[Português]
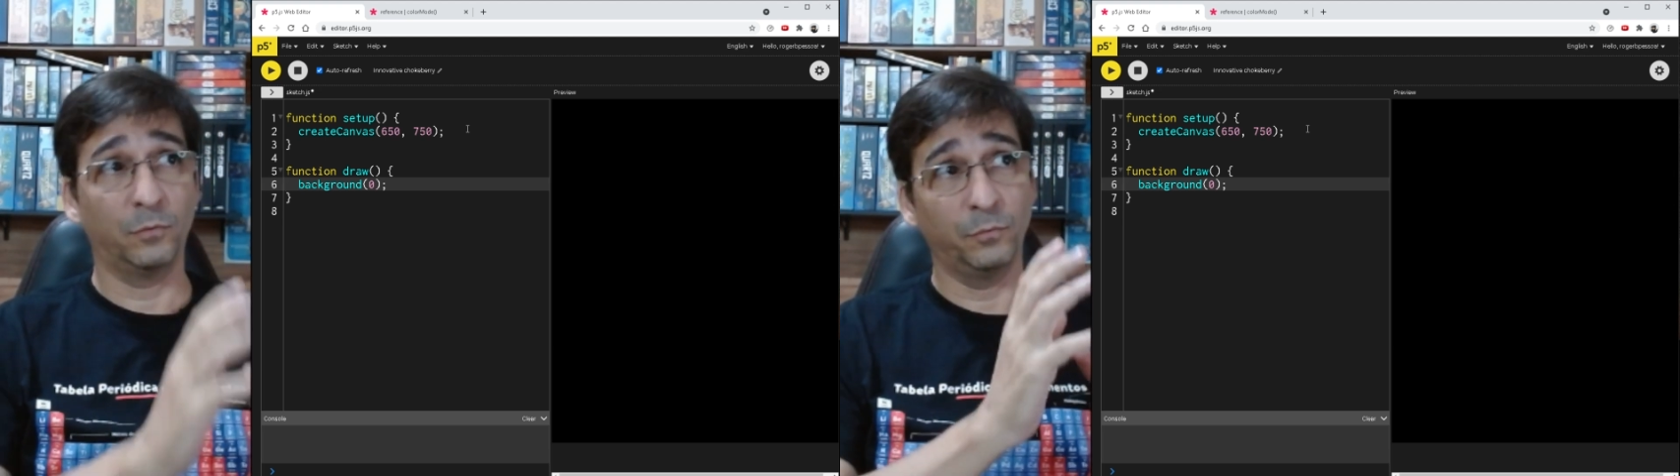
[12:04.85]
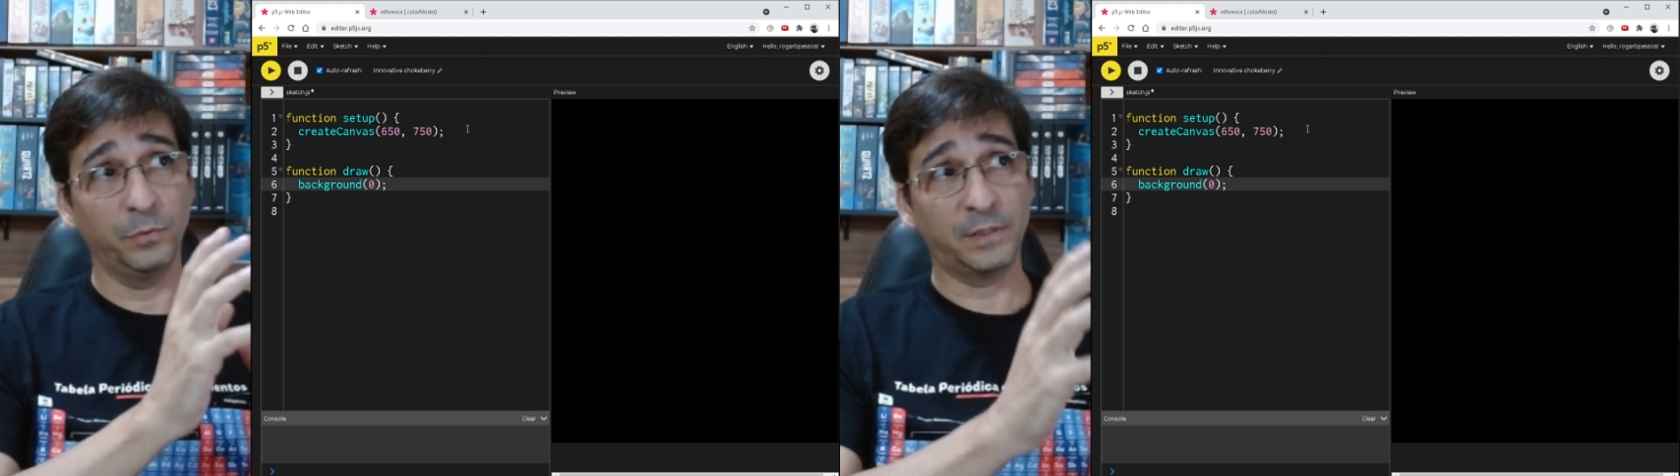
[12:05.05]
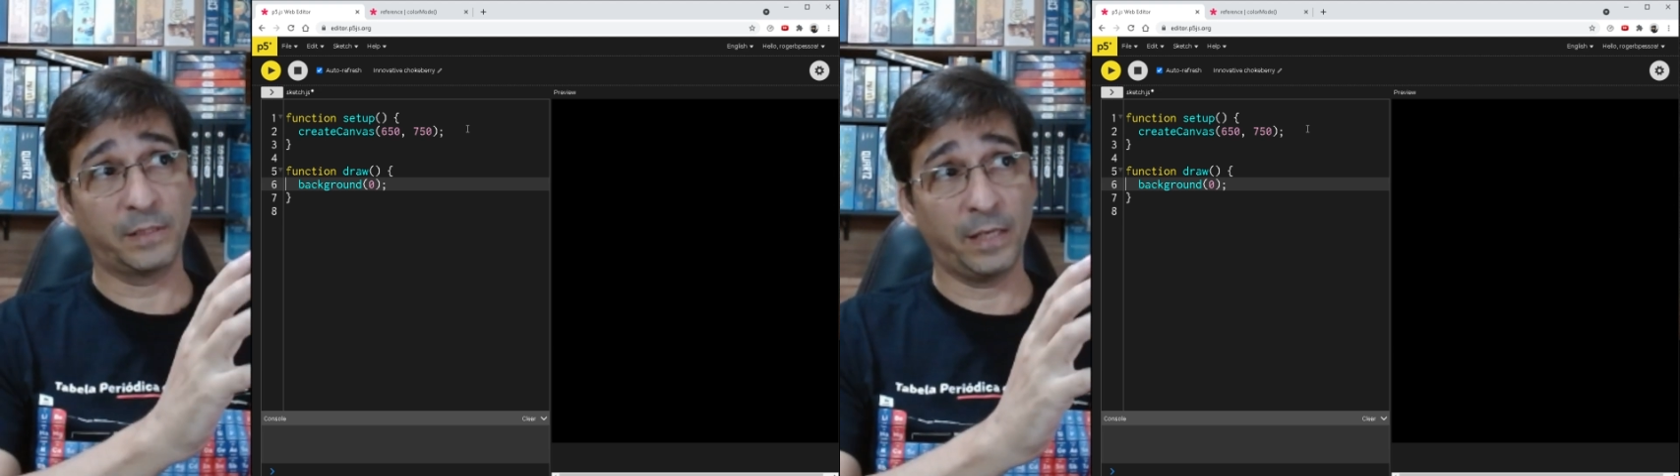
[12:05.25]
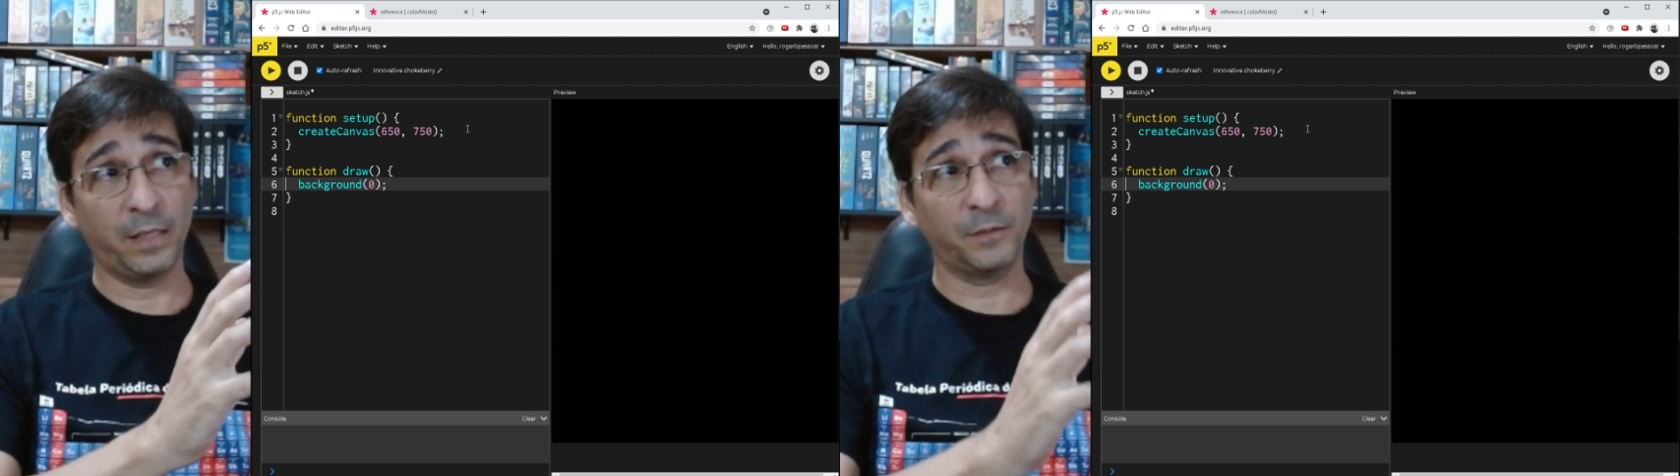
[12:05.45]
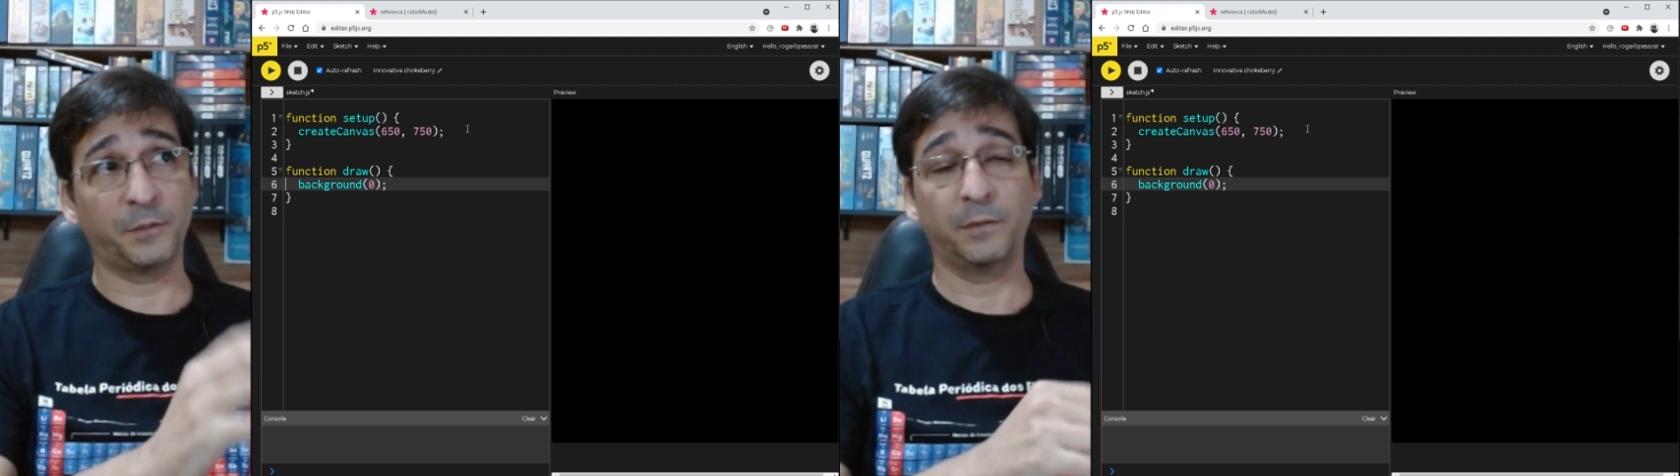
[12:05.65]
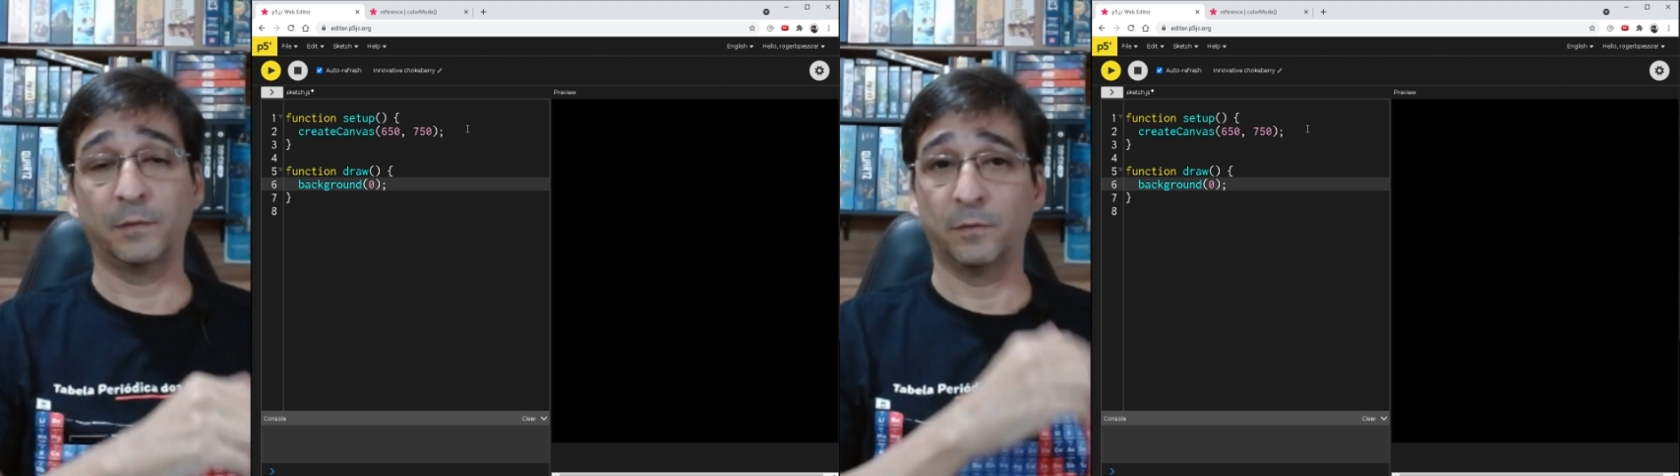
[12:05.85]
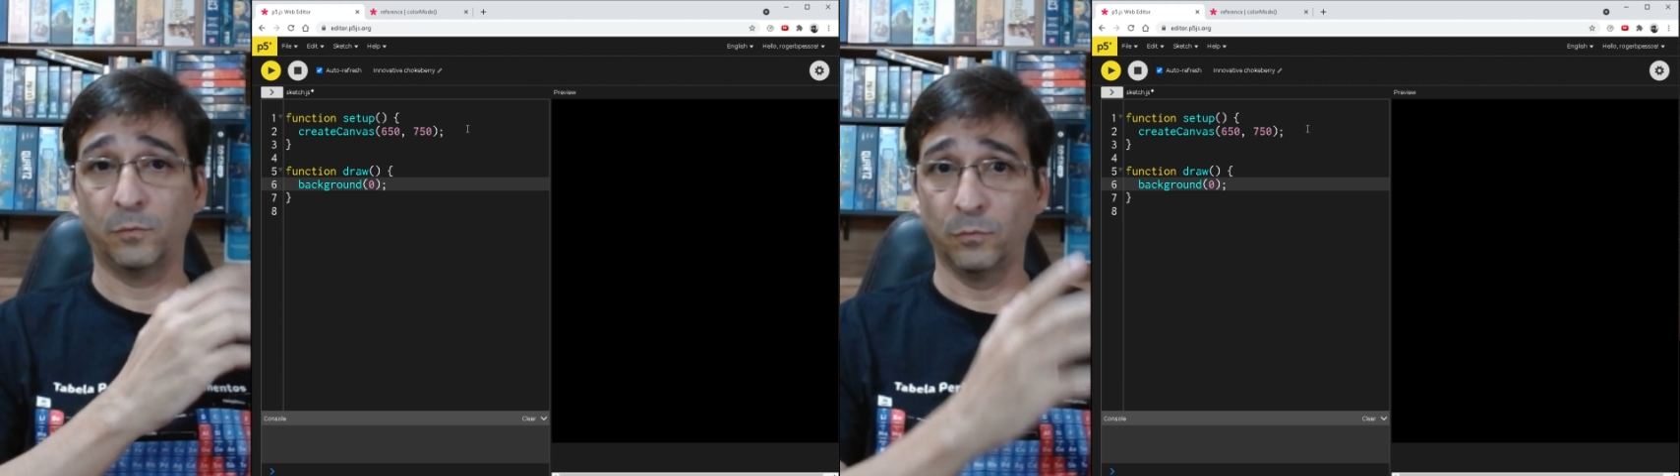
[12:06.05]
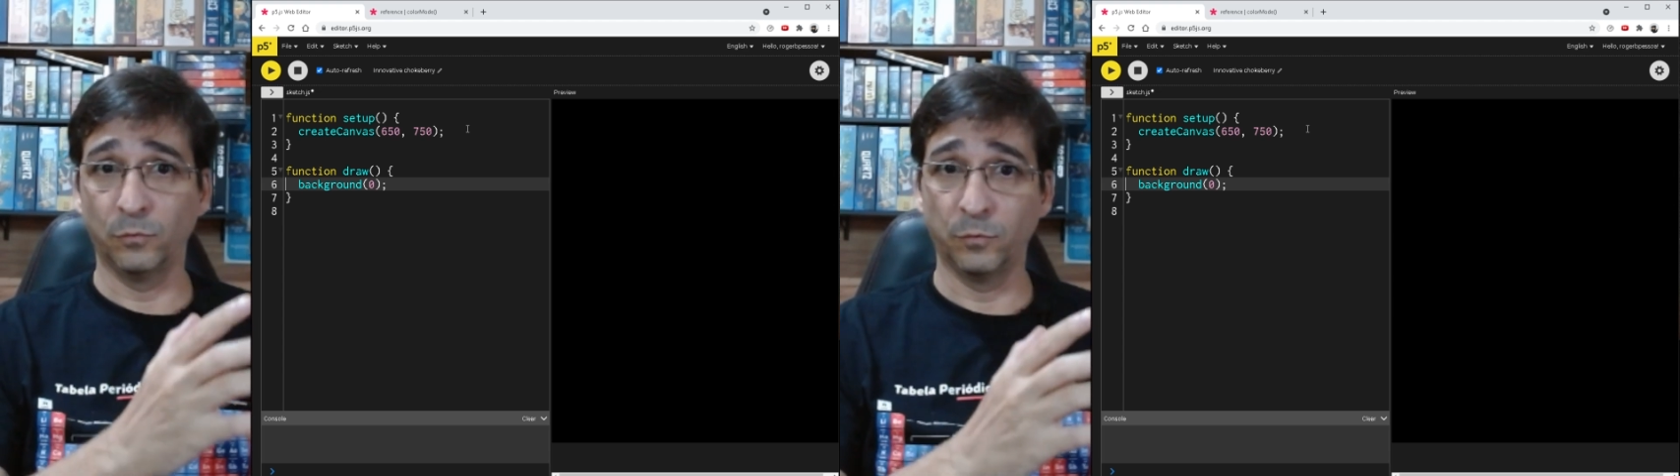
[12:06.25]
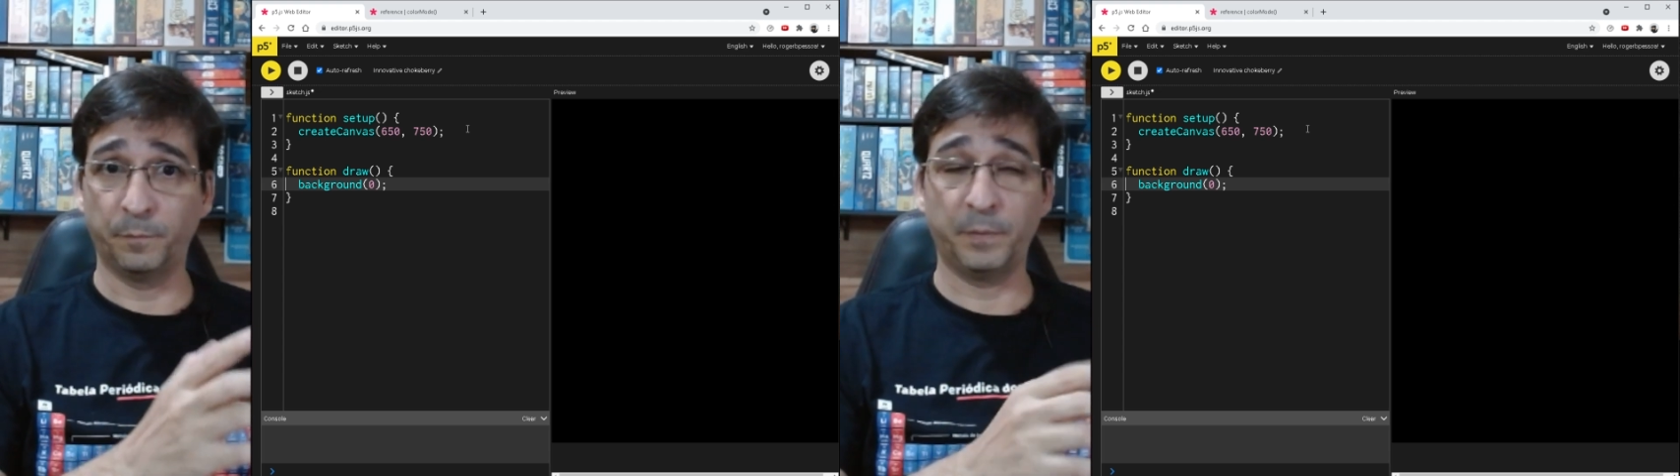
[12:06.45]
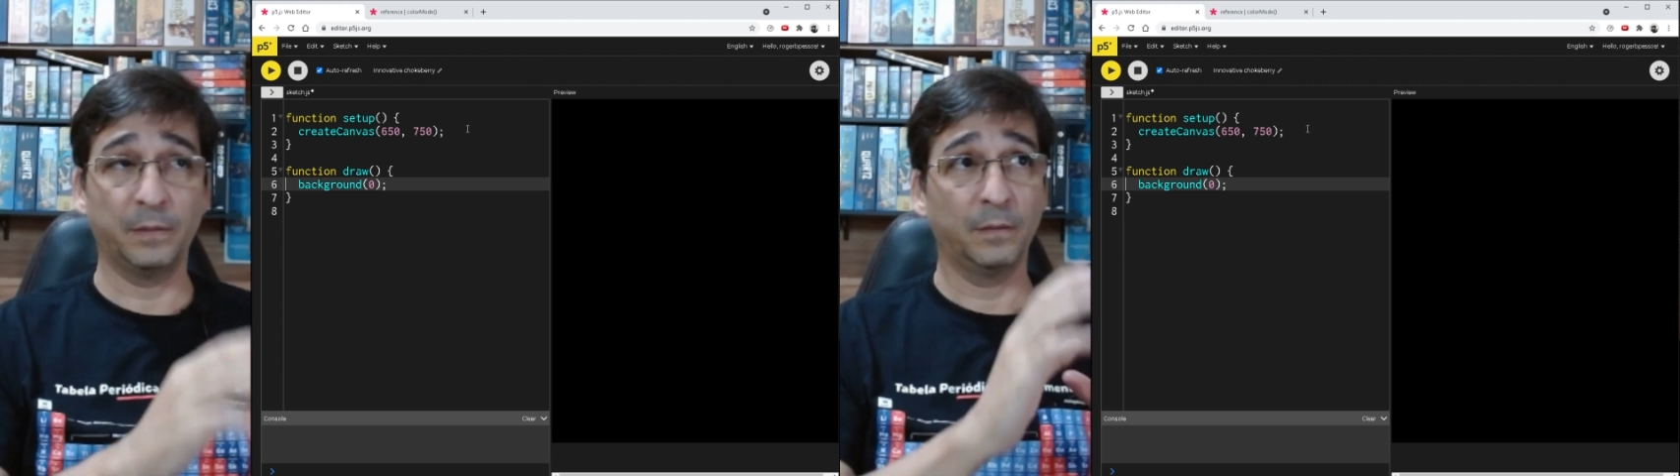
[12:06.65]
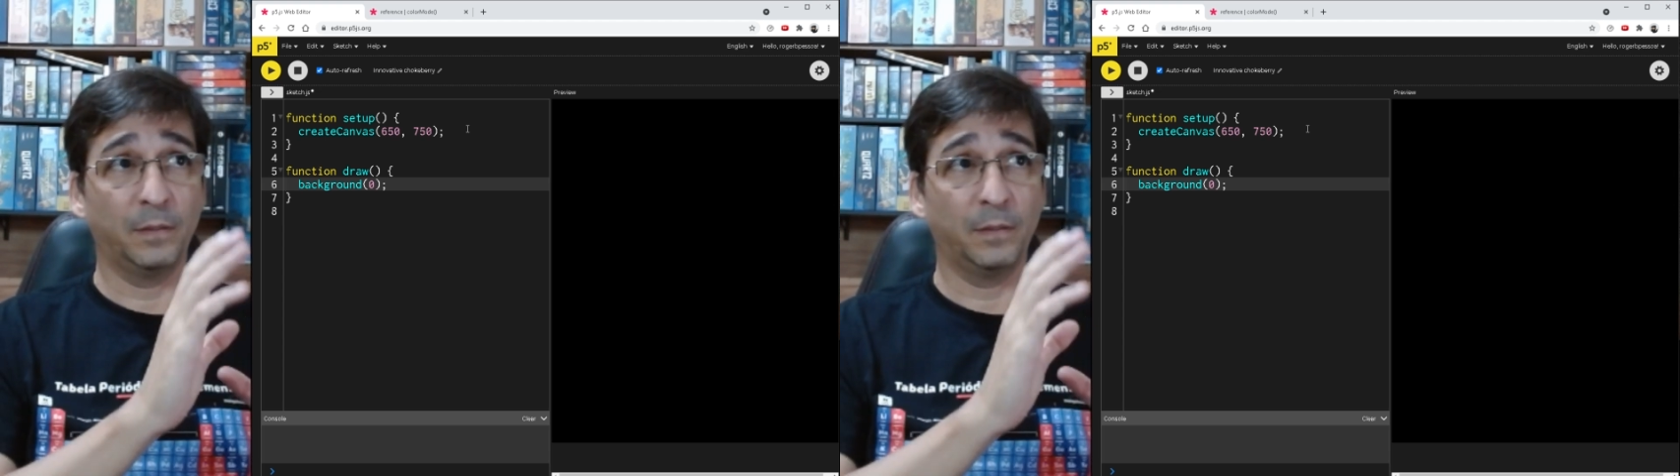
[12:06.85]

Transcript: o sketch, o loop